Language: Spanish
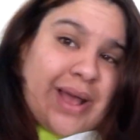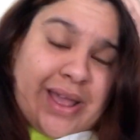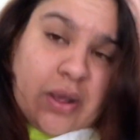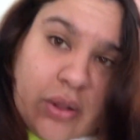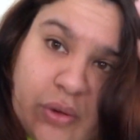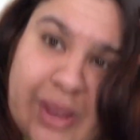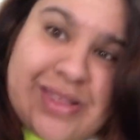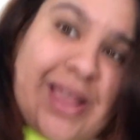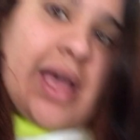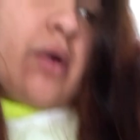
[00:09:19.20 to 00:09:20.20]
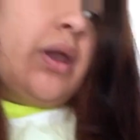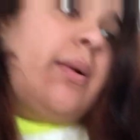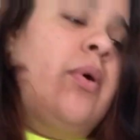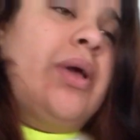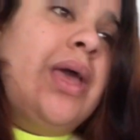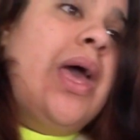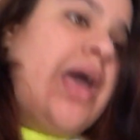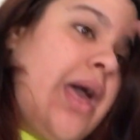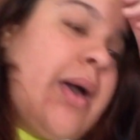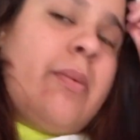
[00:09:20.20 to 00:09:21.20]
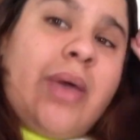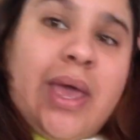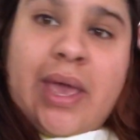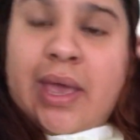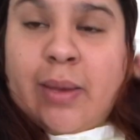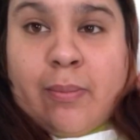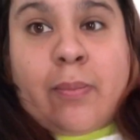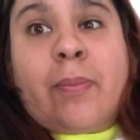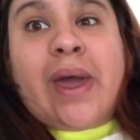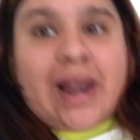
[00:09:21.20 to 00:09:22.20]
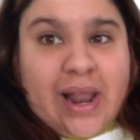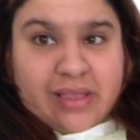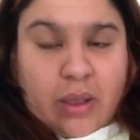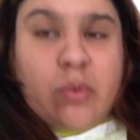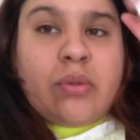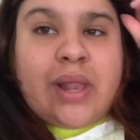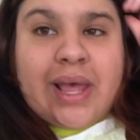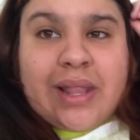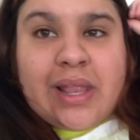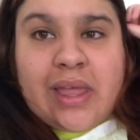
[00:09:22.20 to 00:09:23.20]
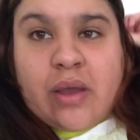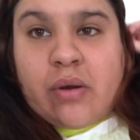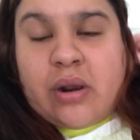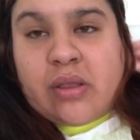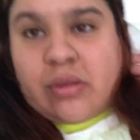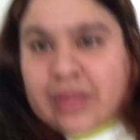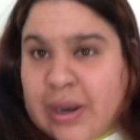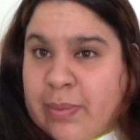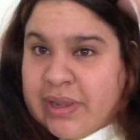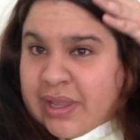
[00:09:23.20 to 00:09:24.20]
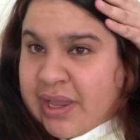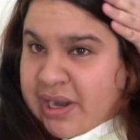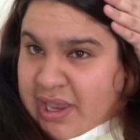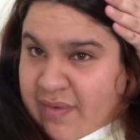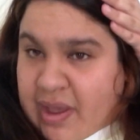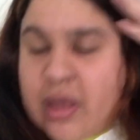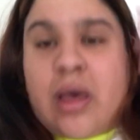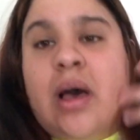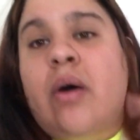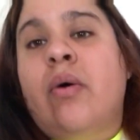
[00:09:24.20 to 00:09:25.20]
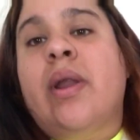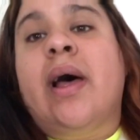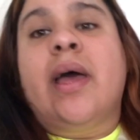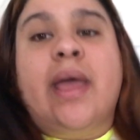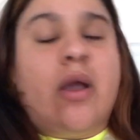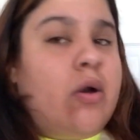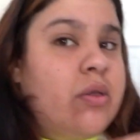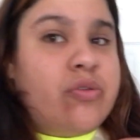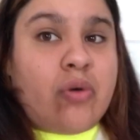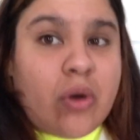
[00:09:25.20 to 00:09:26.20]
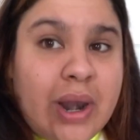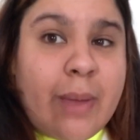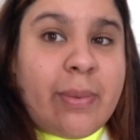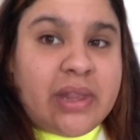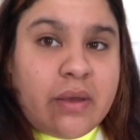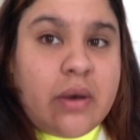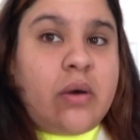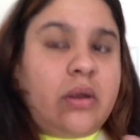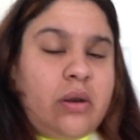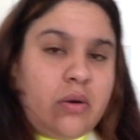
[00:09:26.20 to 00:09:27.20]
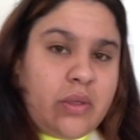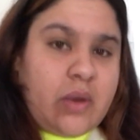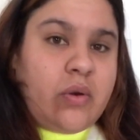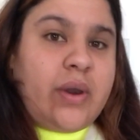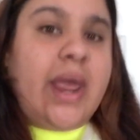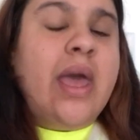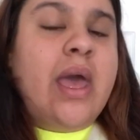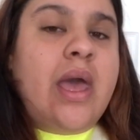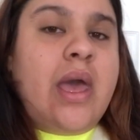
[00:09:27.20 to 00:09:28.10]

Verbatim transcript: más que otros. Así que ahora voy eh, para la segunda de decoloración de la parte de arriba. Ahora, yo en la parte de abajo lo decoloré